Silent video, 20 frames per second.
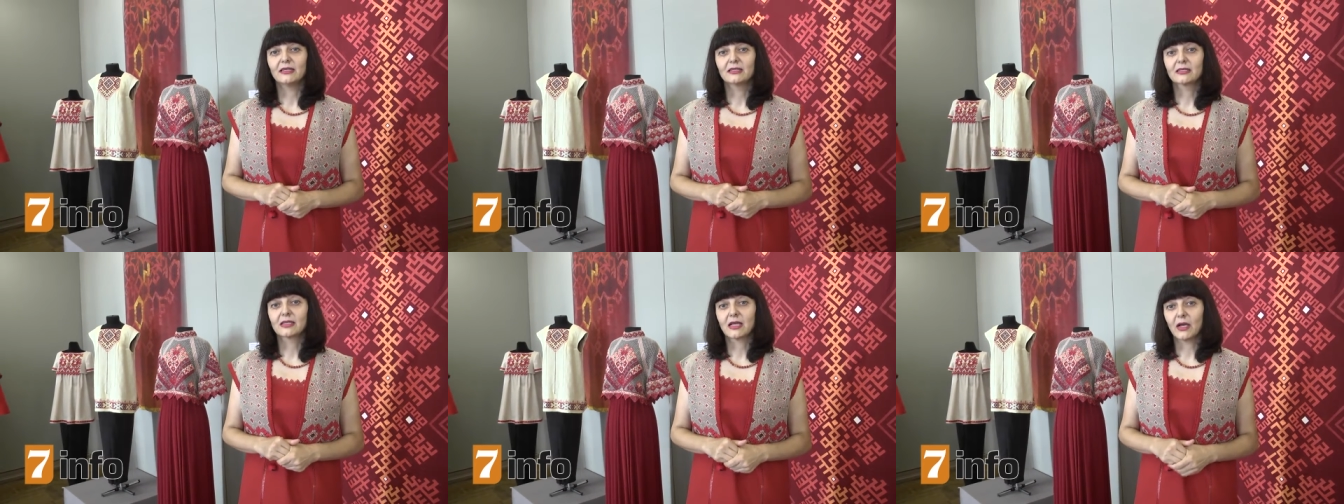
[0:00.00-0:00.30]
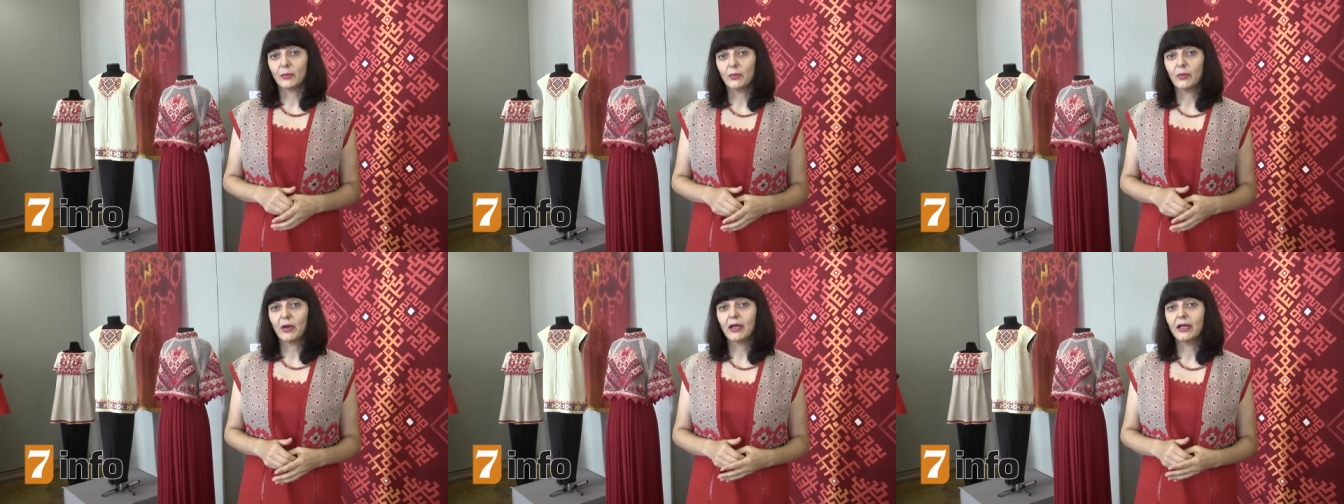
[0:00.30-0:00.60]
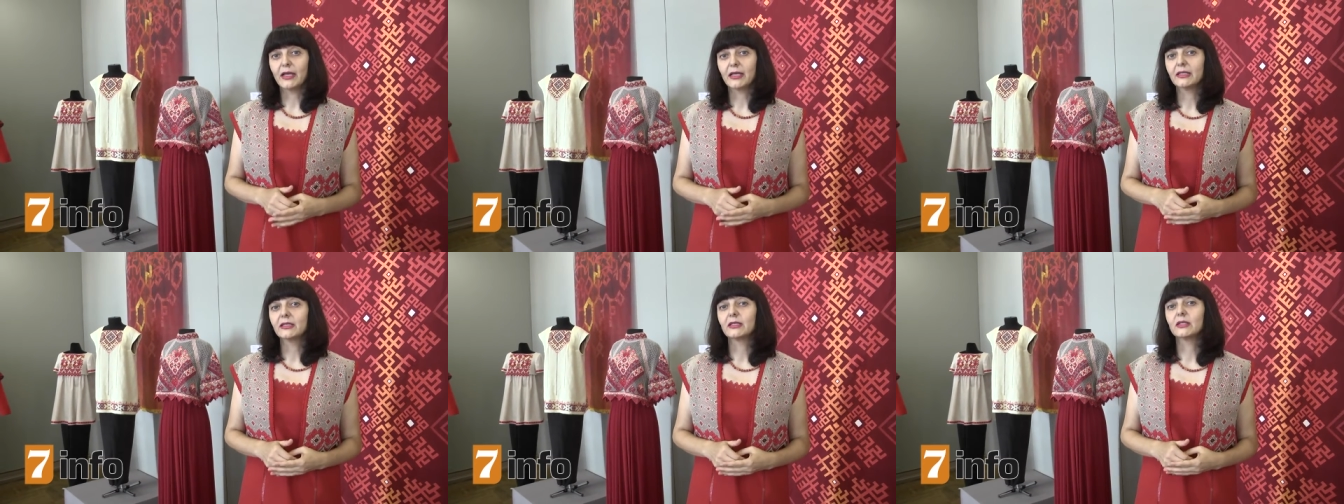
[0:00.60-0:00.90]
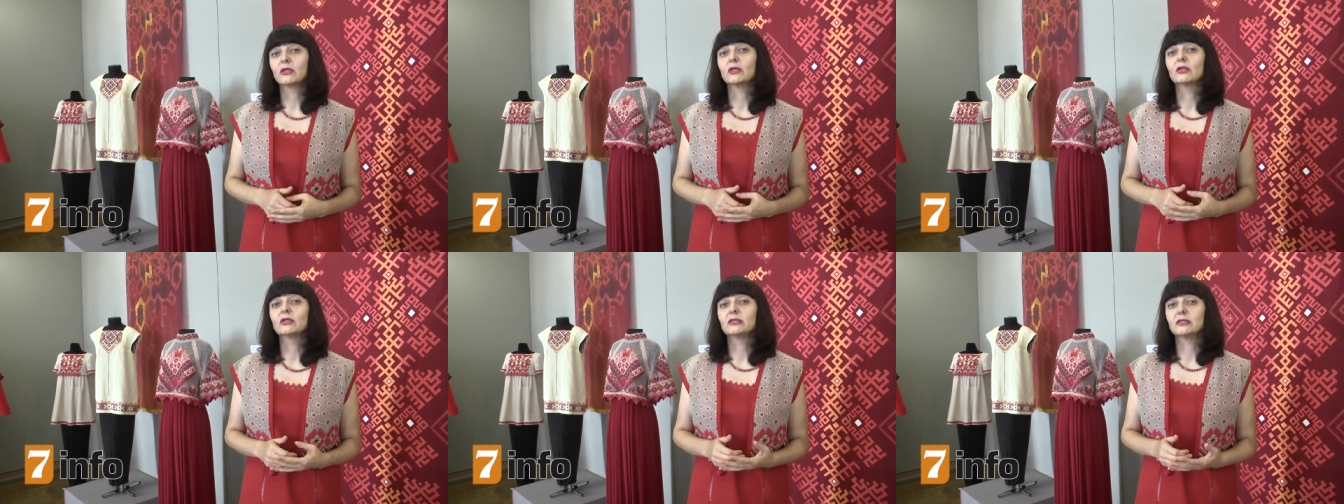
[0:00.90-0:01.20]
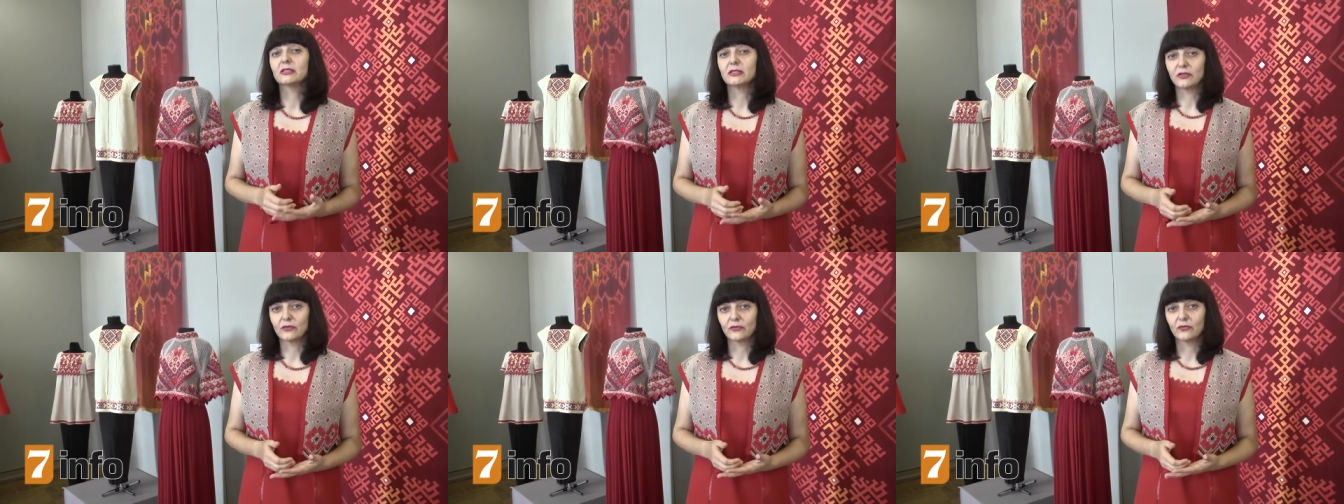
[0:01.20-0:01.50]
Скопа – это
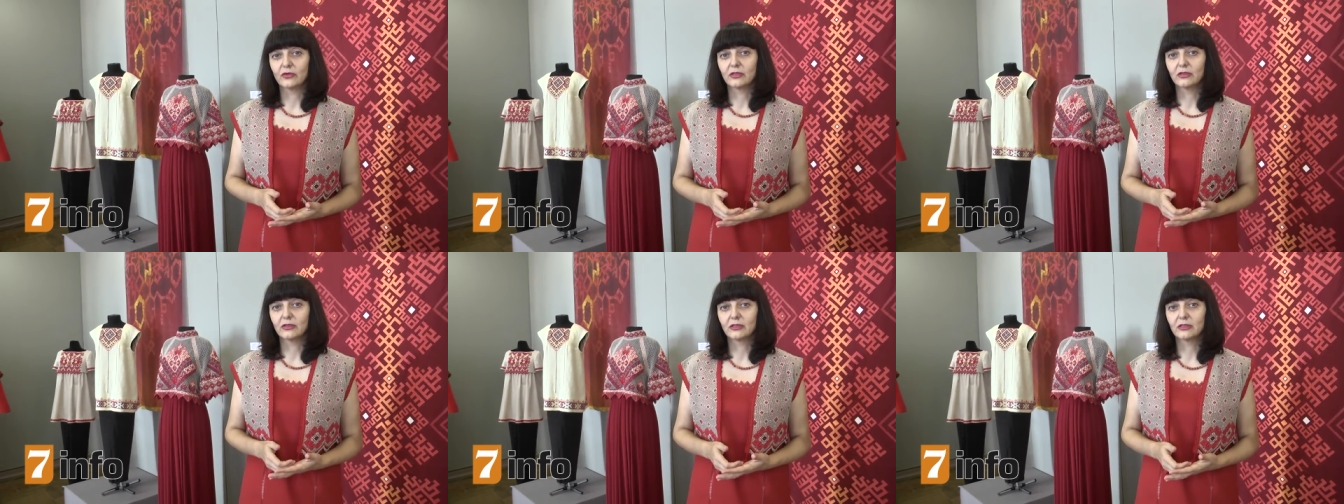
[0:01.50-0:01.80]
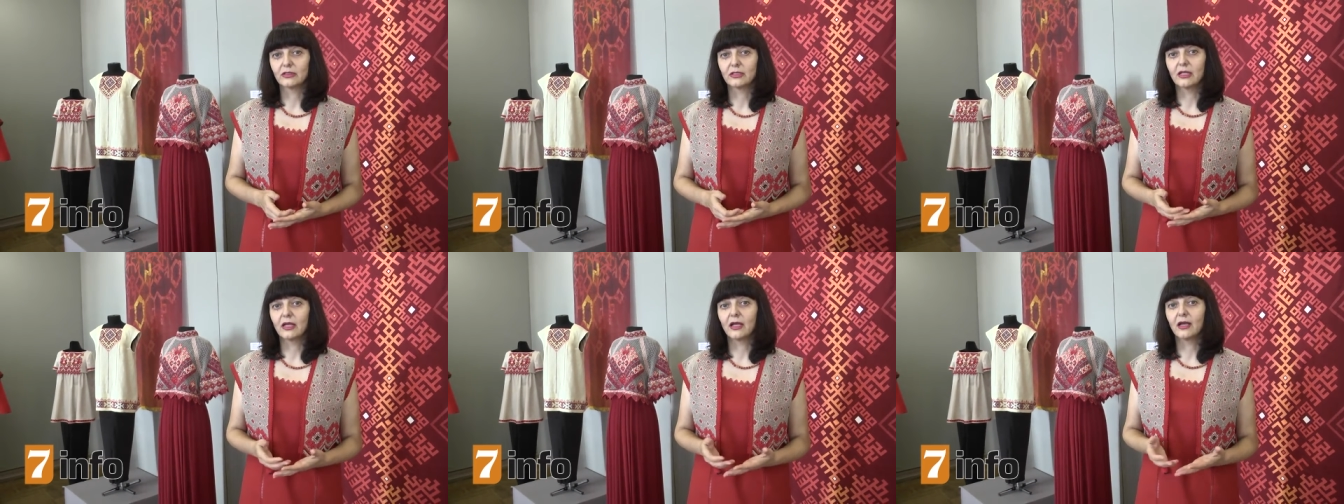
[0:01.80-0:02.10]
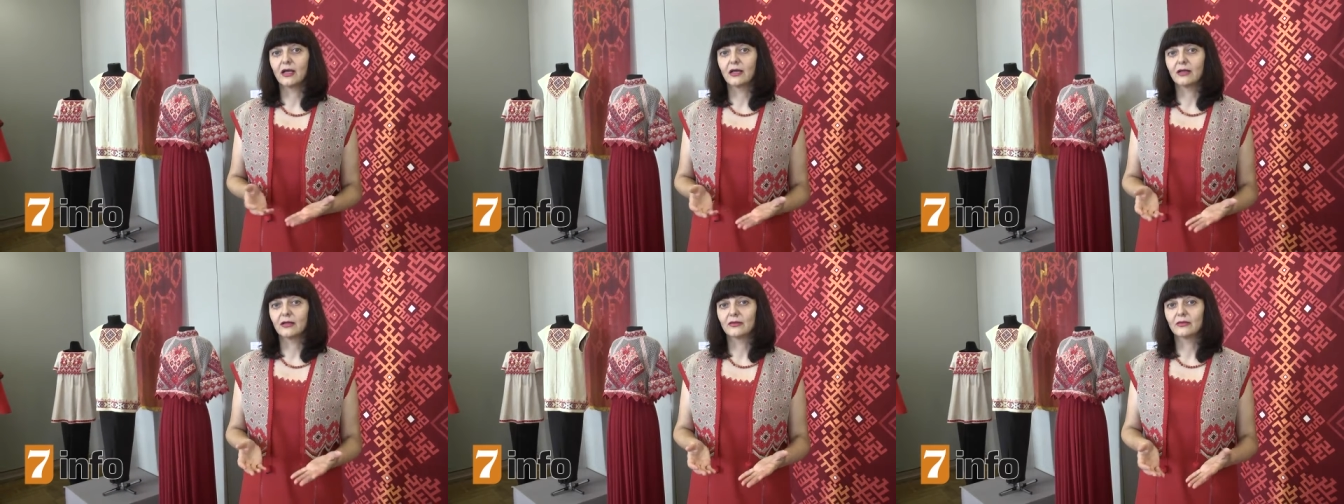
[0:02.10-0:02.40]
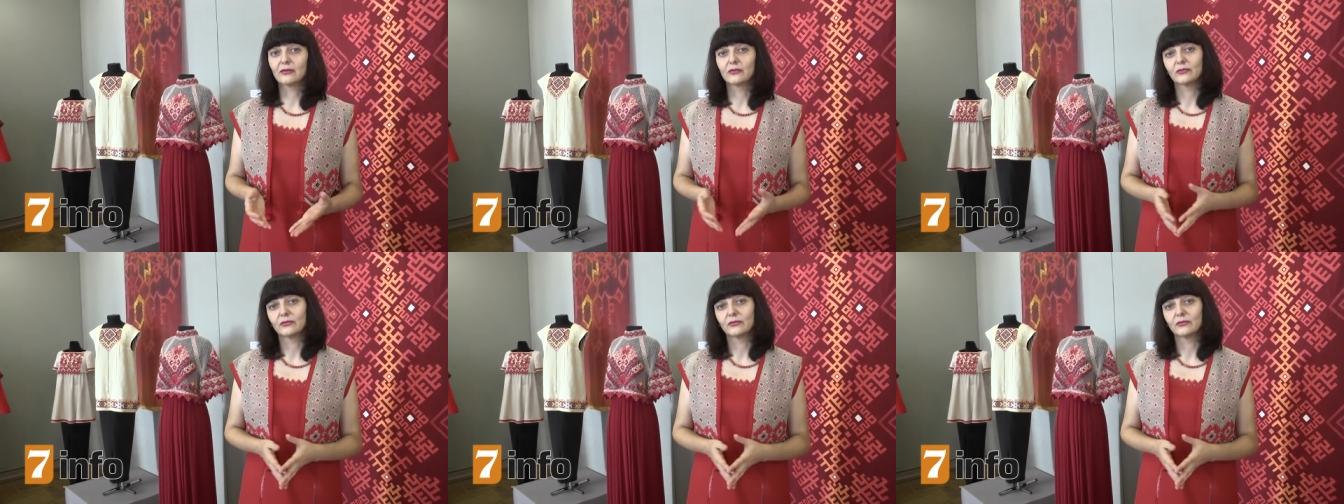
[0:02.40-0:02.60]
символ для